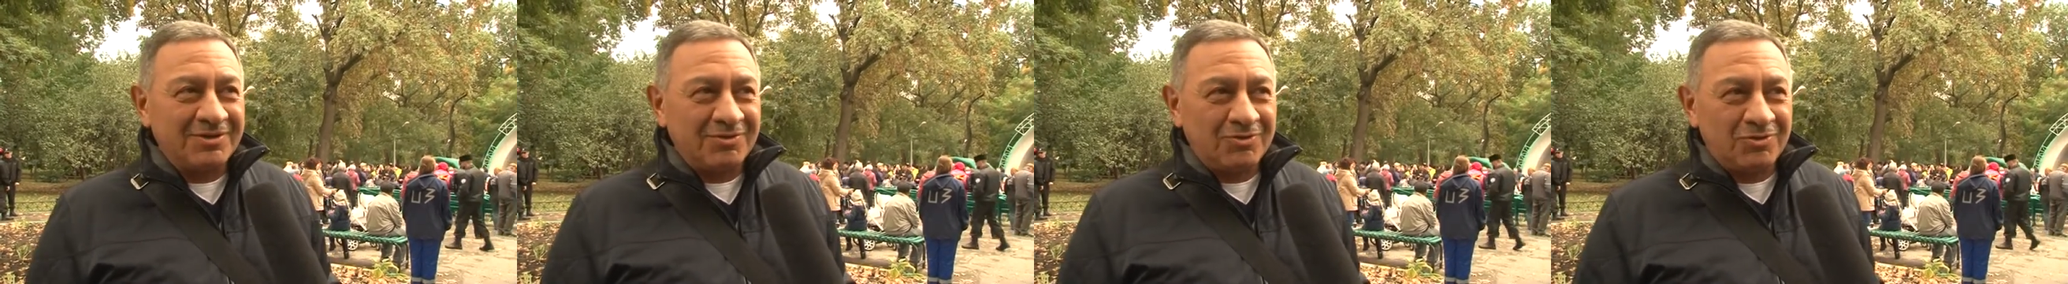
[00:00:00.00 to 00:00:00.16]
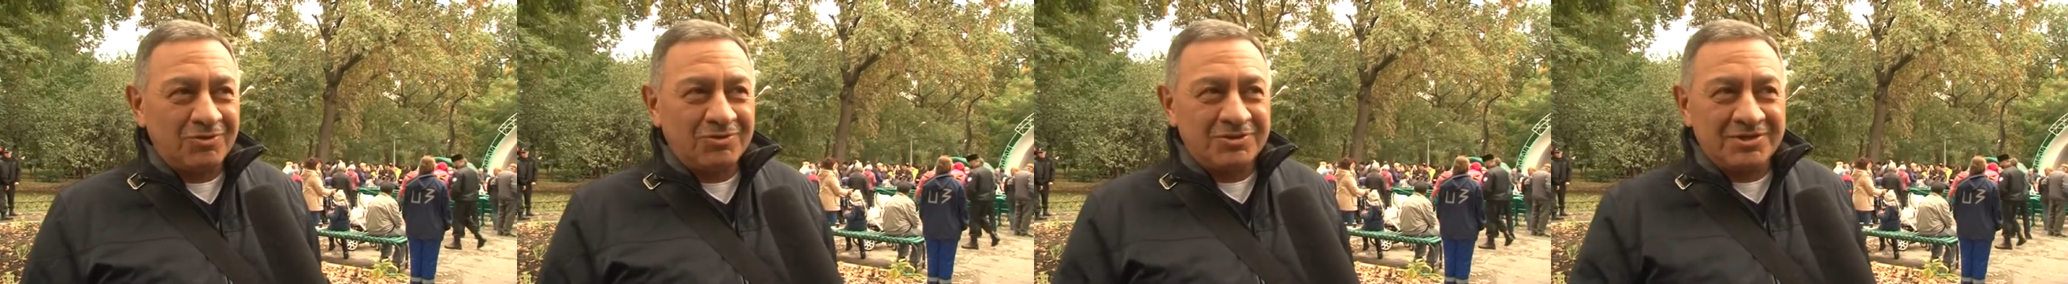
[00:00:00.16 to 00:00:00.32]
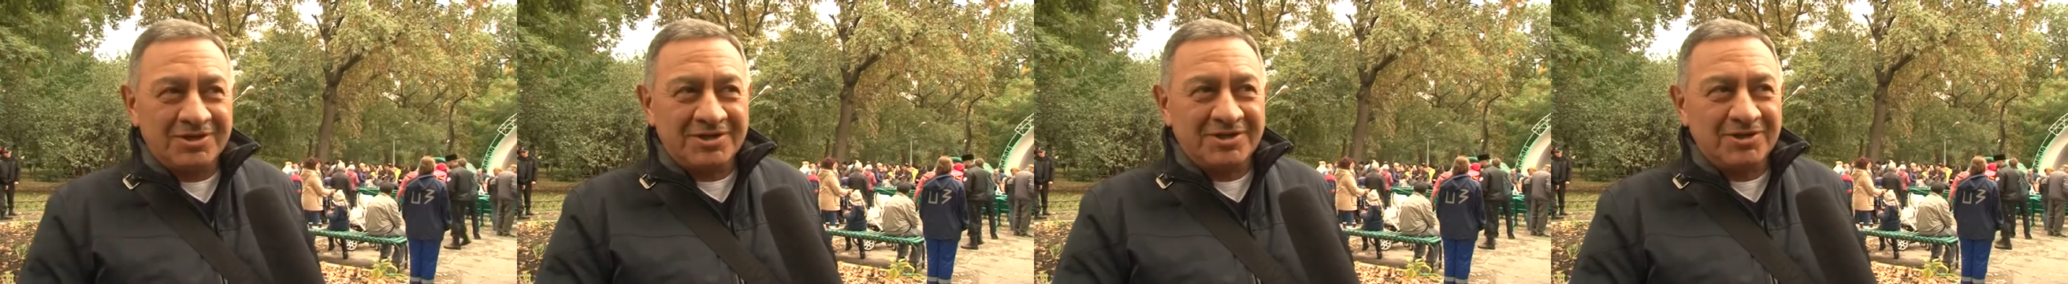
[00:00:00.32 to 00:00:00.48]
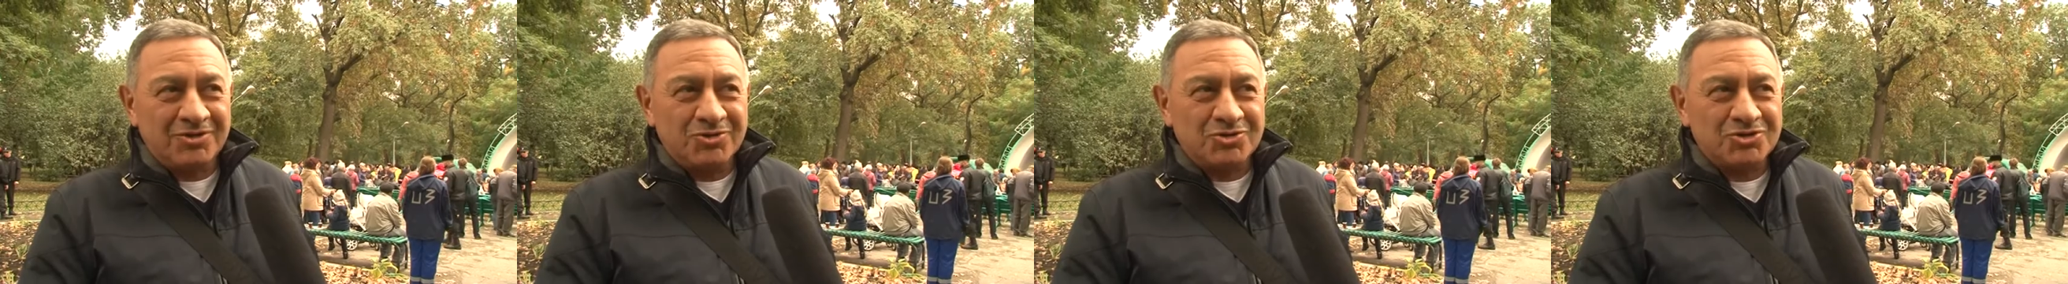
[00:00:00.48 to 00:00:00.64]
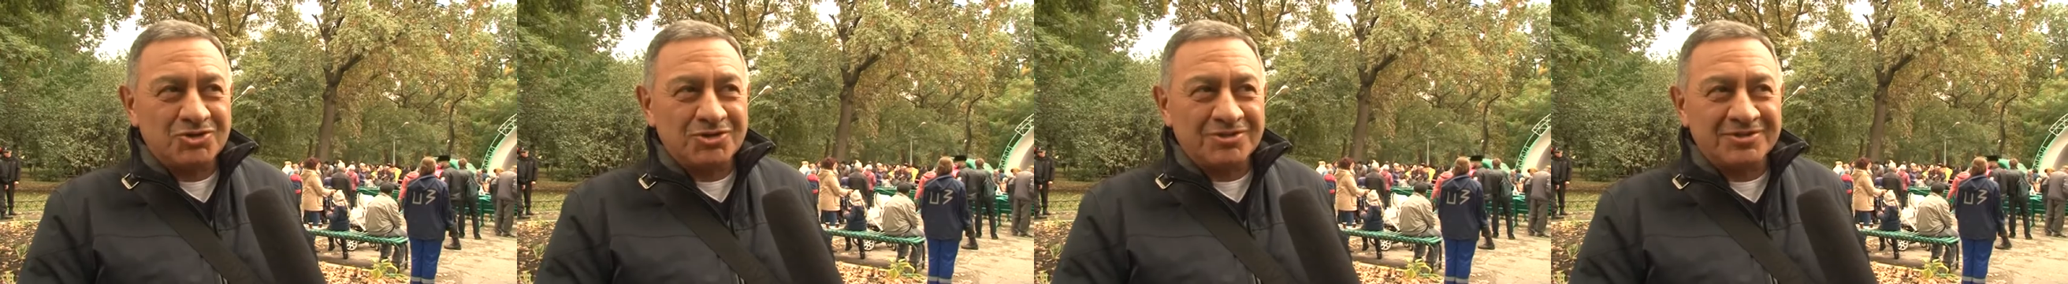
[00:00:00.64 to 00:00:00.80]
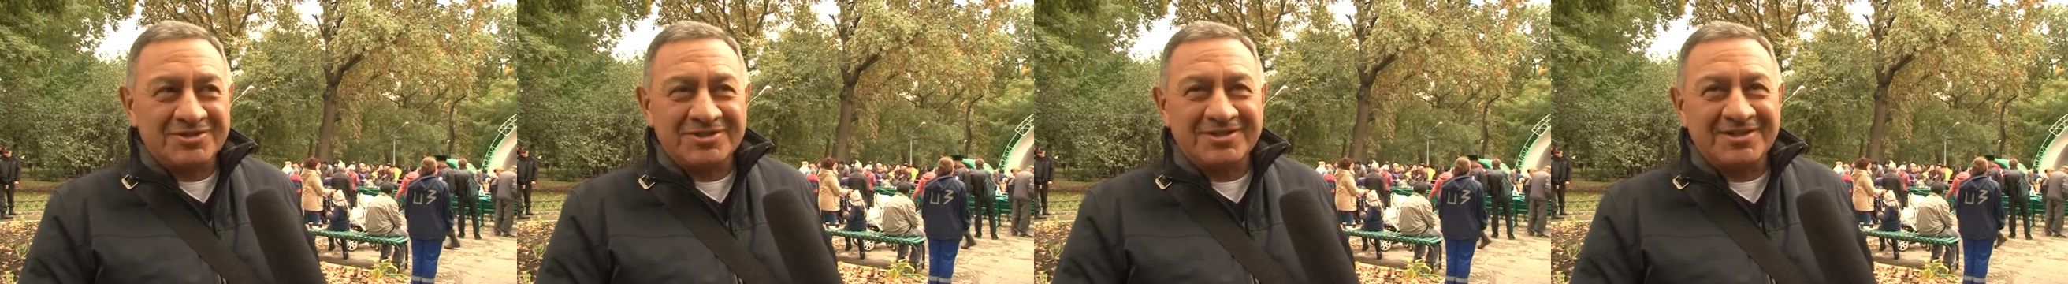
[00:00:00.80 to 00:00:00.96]
А у людей
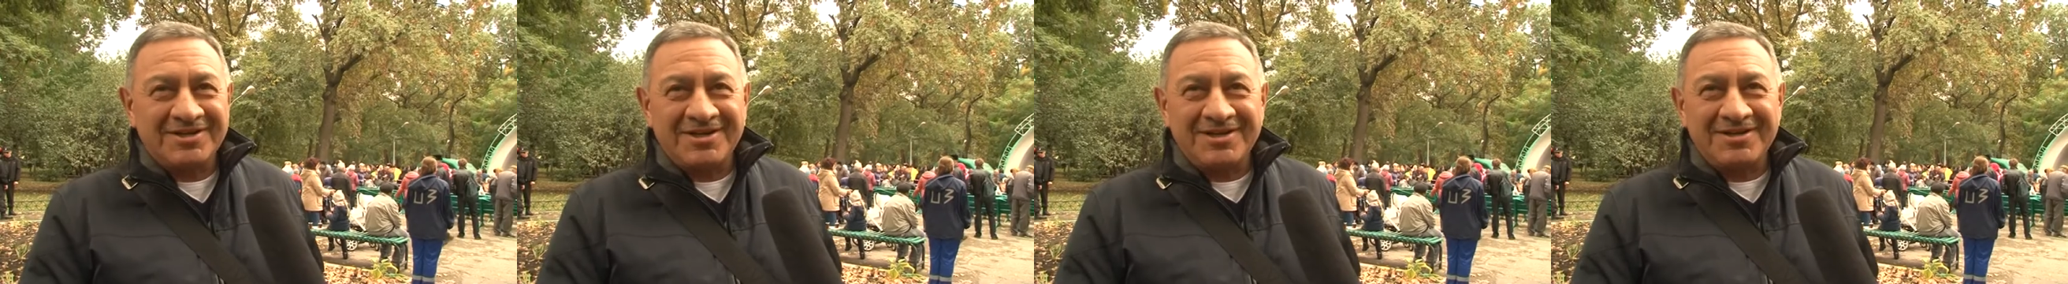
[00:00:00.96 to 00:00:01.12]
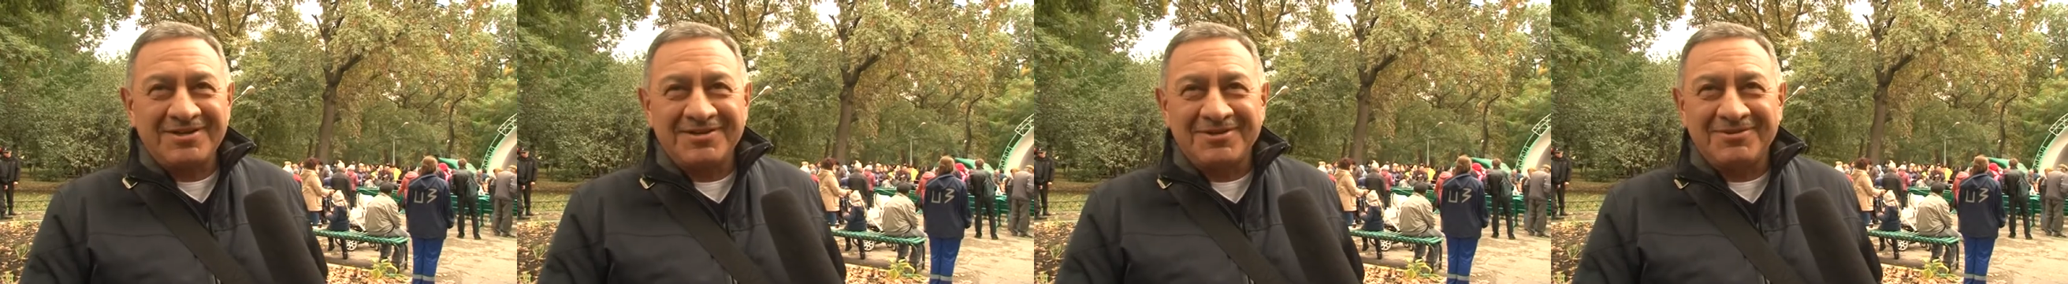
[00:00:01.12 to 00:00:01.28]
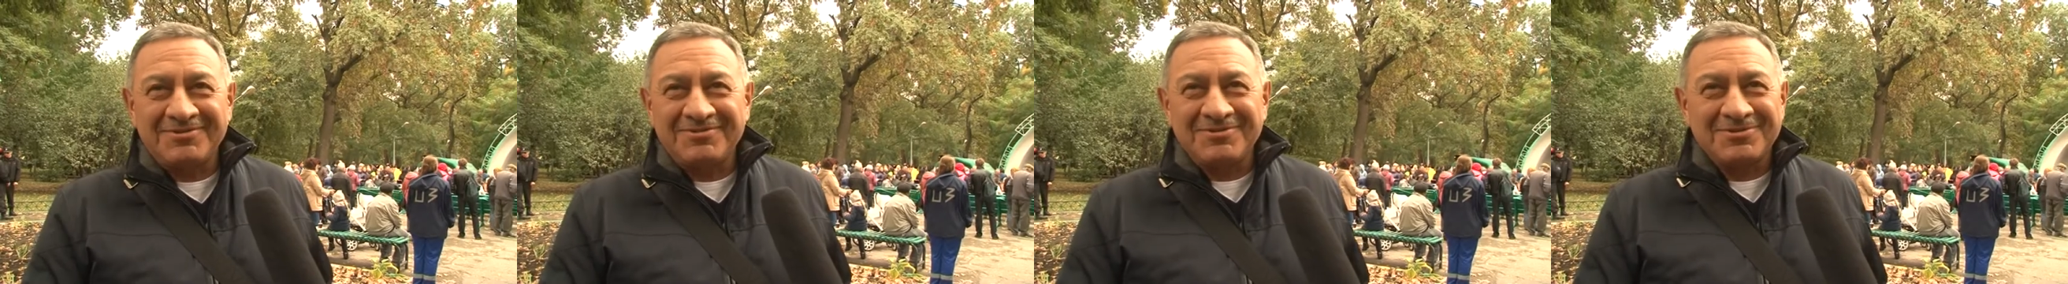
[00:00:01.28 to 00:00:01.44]
хорошее настроение,